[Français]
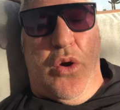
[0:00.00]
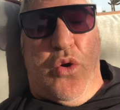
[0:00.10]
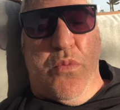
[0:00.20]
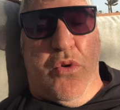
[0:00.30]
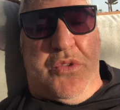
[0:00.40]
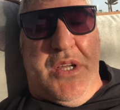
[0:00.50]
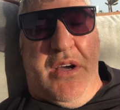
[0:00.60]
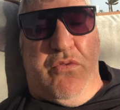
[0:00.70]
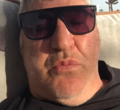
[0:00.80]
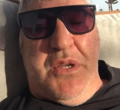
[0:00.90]

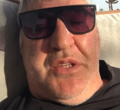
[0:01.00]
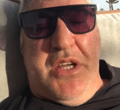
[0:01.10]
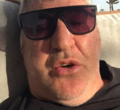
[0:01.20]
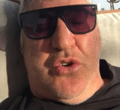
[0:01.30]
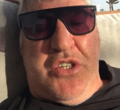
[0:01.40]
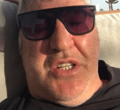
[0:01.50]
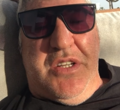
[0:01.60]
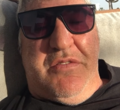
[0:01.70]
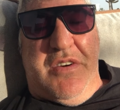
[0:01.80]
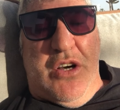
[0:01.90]
commentaires, vous mettez que j'ai des
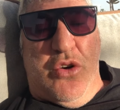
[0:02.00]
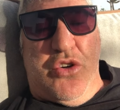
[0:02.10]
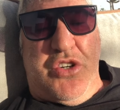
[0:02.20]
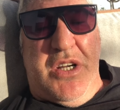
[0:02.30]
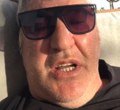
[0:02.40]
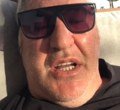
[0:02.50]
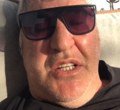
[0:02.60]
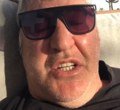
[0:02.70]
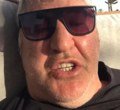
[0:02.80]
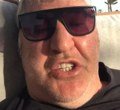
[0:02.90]
valoches,
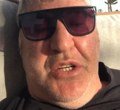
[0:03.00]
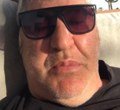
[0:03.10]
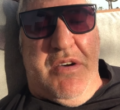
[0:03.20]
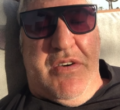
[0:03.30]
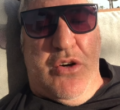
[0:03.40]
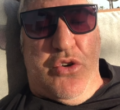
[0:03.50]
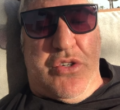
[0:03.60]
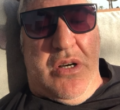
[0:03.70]
des Shiba valoches.